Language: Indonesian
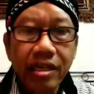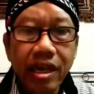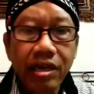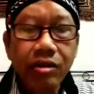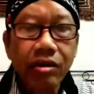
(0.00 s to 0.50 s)

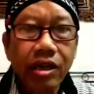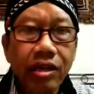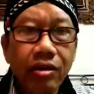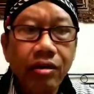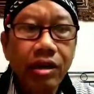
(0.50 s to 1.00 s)
dan
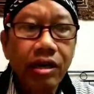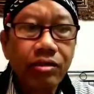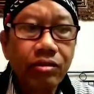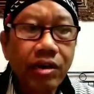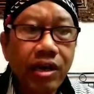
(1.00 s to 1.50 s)
oleh orang
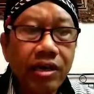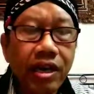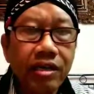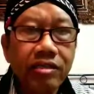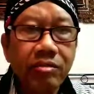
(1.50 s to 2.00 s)
tua
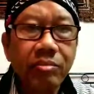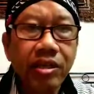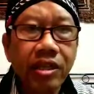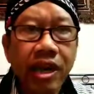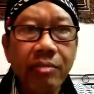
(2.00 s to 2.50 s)
yang
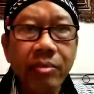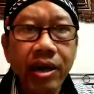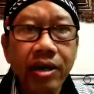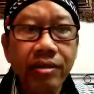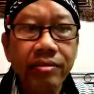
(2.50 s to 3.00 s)
seperti
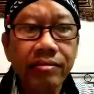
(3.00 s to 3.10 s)
apa.